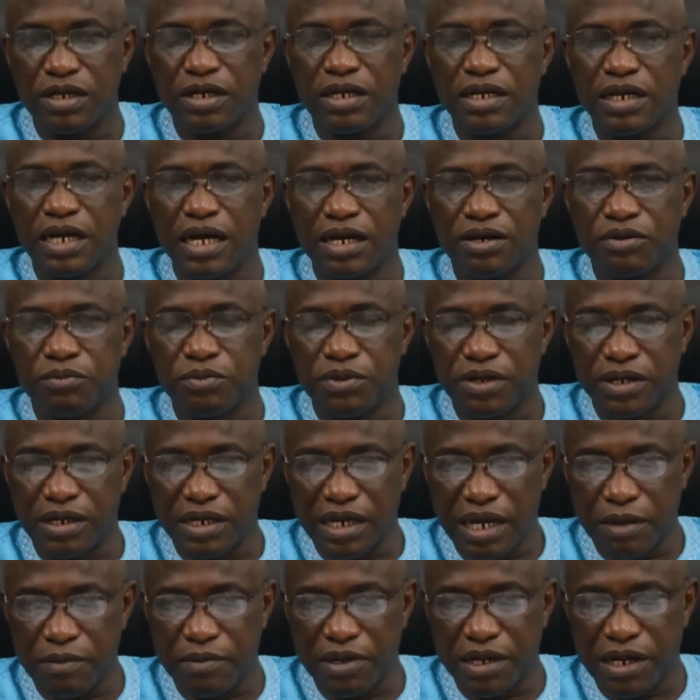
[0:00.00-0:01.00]
la rubrique
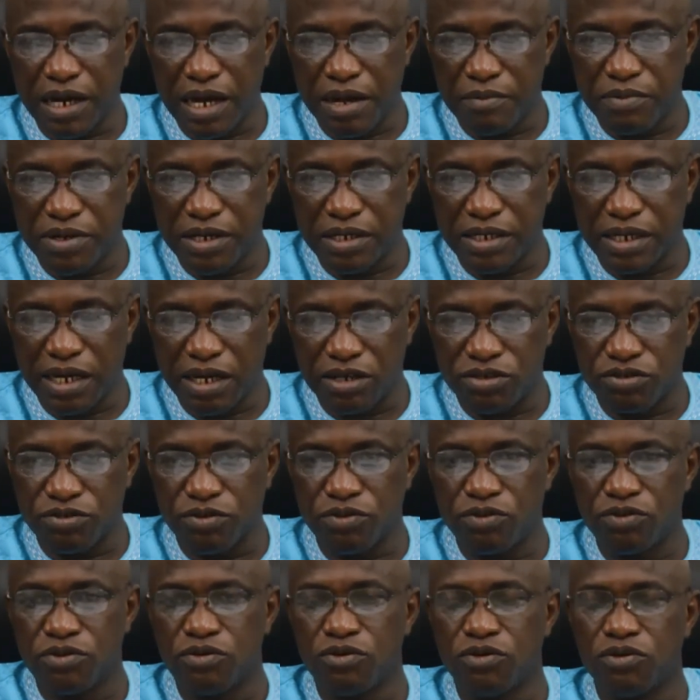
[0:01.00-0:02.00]

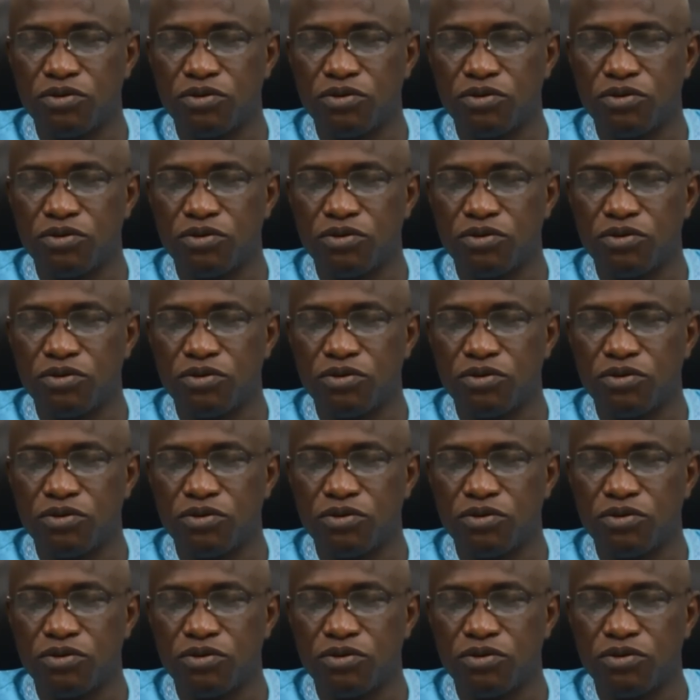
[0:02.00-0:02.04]
réhabilitation,